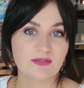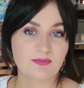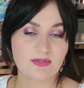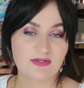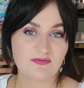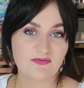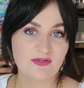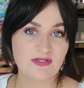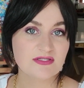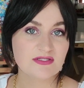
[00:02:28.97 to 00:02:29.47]

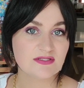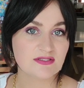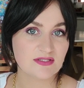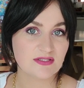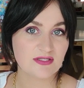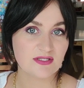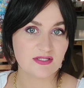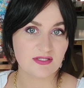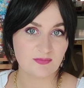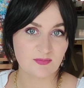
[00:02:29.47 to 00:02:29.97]

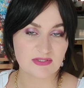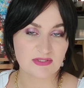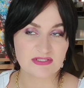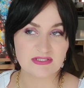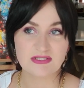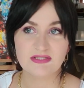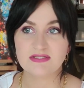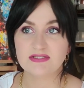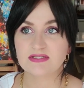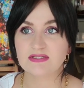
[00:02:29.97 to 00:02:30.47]
профессии и
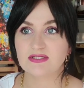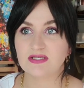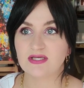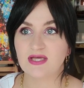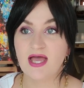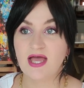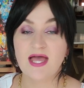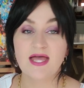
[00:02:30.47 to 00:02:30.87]
позиции